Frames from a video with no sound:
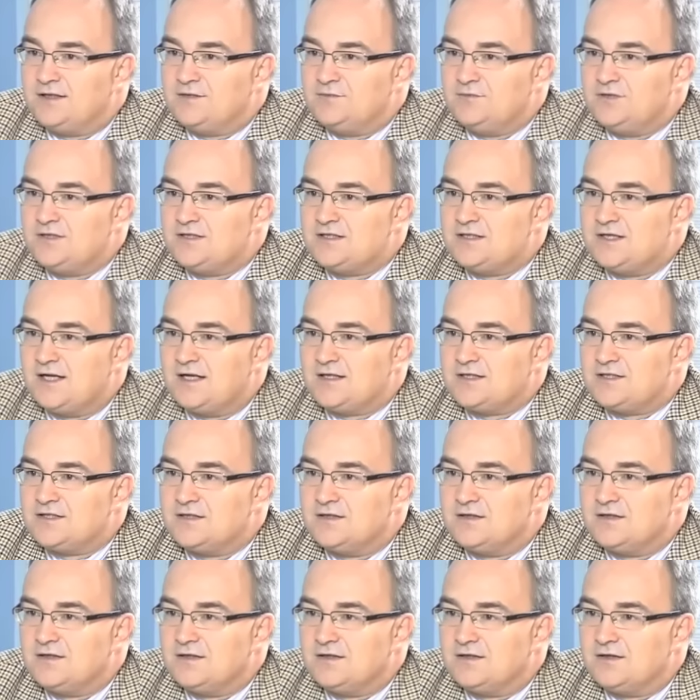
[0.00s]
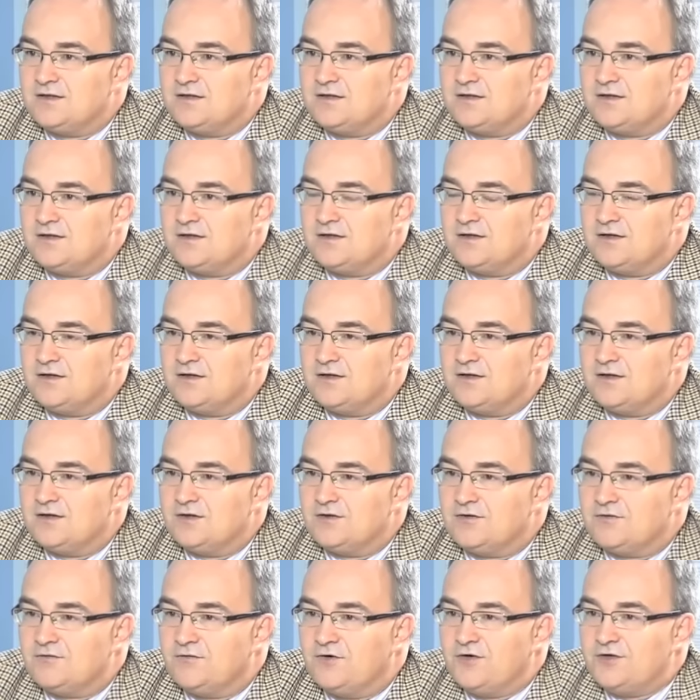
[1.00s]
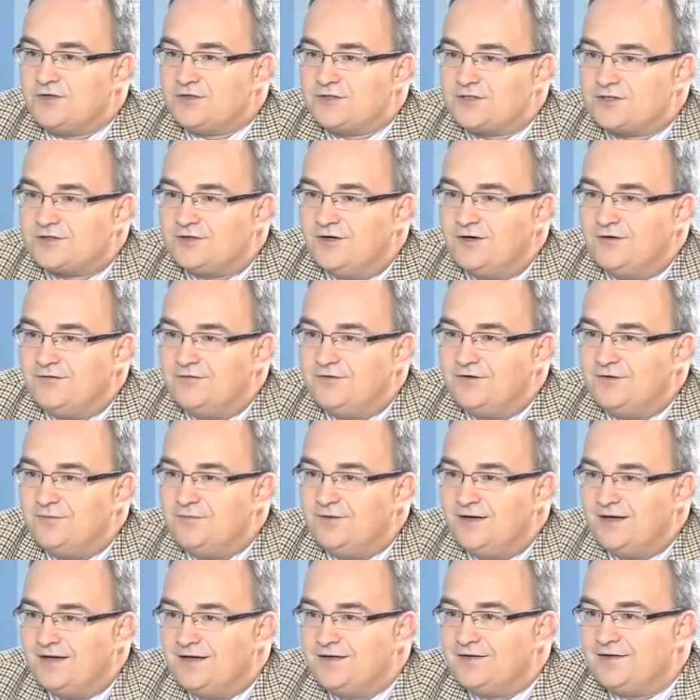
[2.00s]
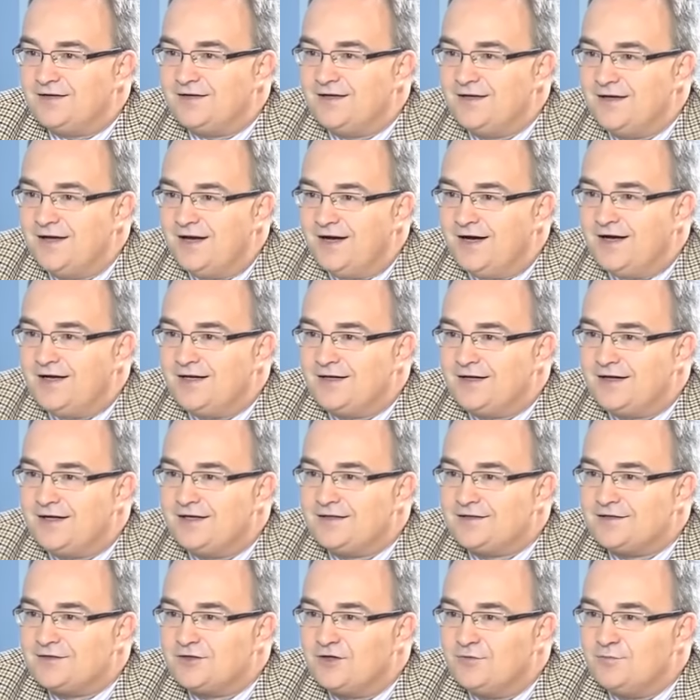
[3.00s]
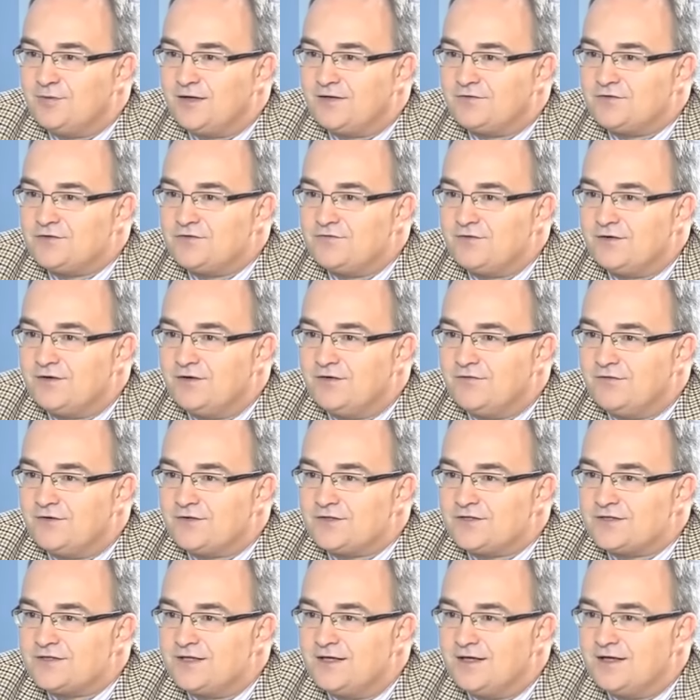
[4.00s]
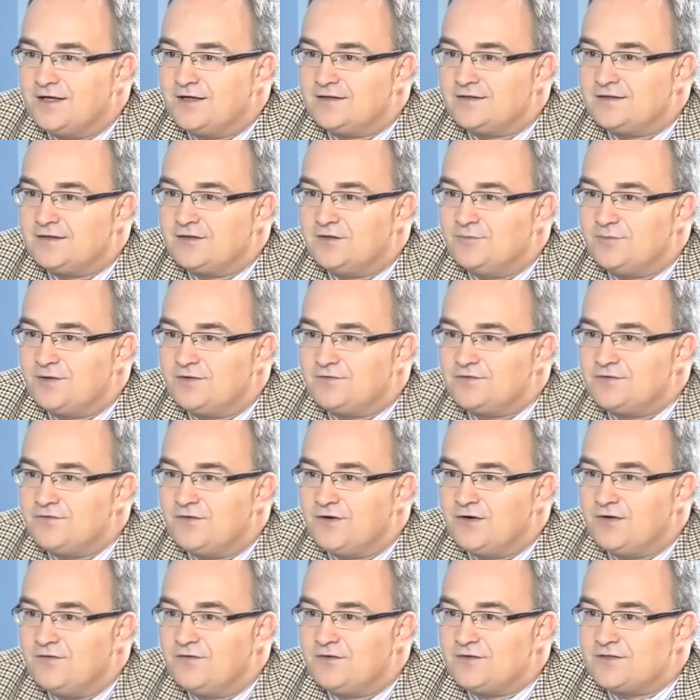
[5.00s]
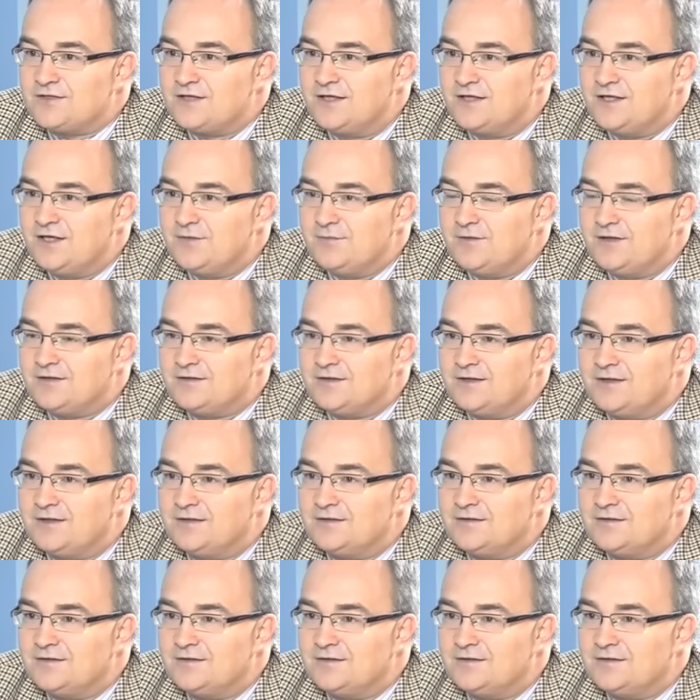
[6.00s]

administrację e, wojskową, ale, tak. ale, ale tego prawdziwego wojska, tego prawdziwego wojska nie ma. No, tak?